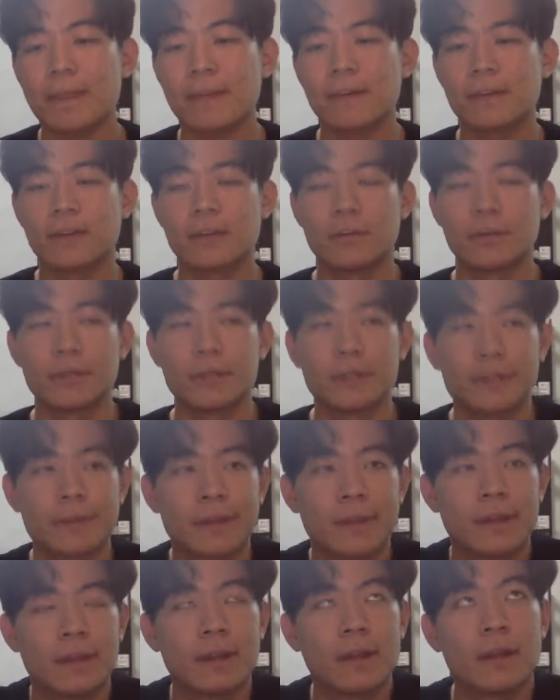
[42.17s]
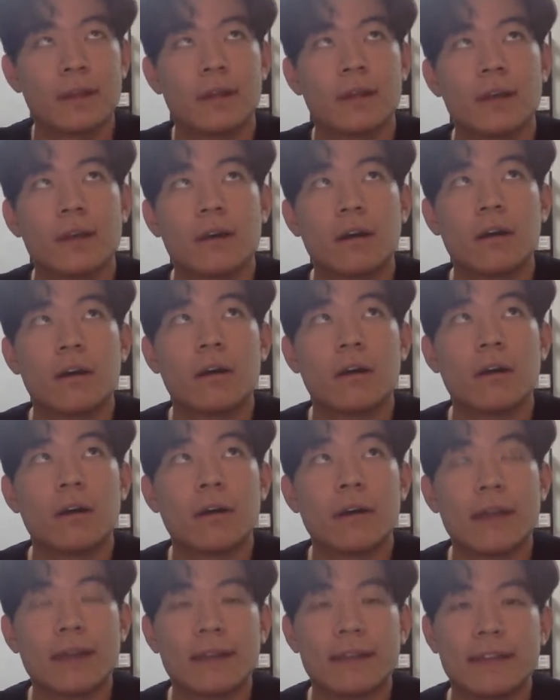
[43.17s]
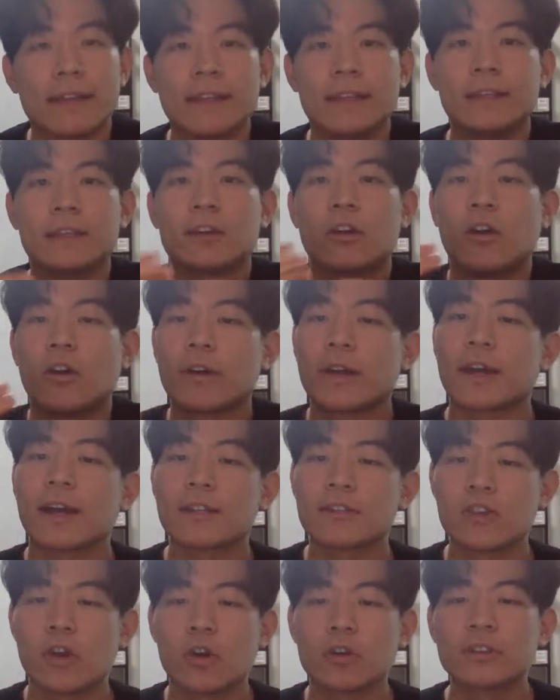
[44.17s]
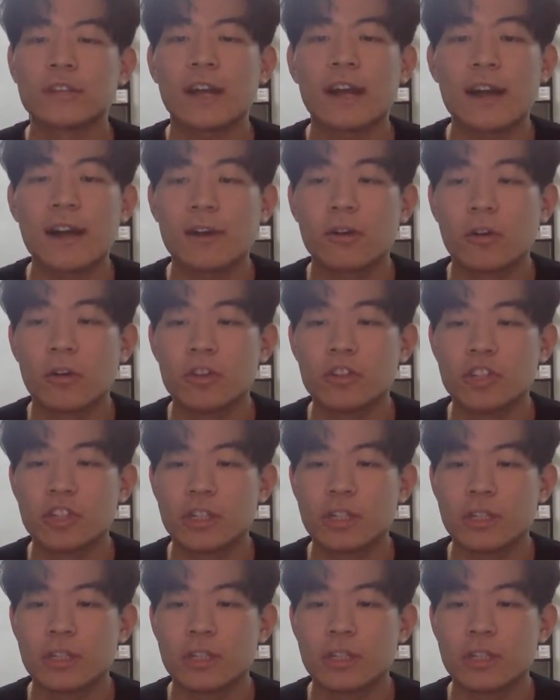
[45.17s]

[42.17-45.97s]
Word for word: 그러면은 어, 이 거래가 정당한 건지